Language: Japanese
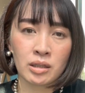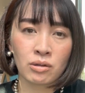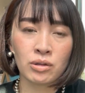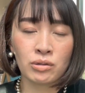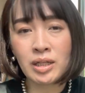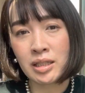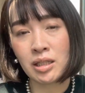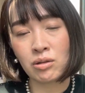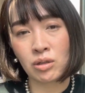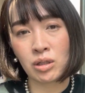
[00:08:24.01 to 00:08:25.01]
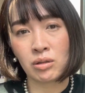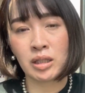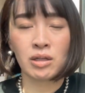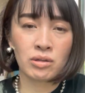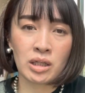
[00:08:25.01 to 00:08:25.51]
この嬉しい時の
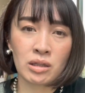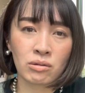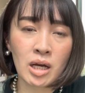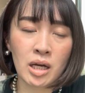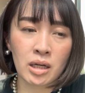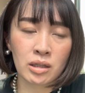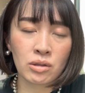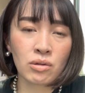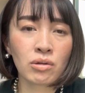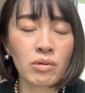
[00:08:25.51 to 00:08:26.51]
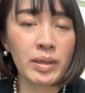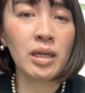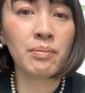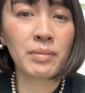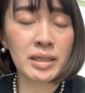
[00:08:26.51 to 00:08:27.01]
エネルギーとか、喜
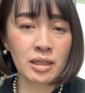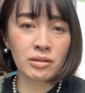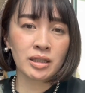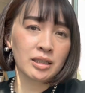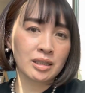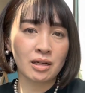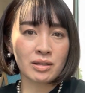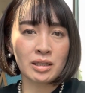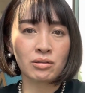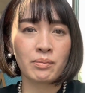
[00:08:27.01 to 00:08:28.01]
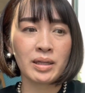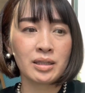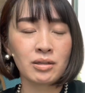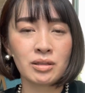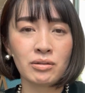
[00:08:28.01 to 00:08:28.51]
び、めちゃくちゃ幸せとか、め
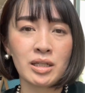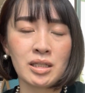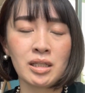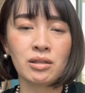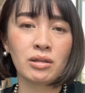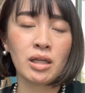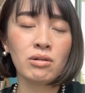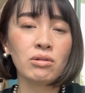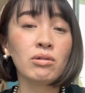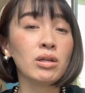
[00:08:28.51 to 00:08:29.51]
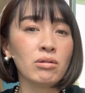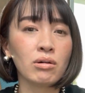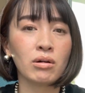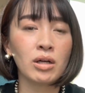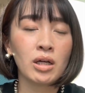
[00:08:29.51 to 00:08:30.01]
ちゃくちゃ嬉しいっていう時の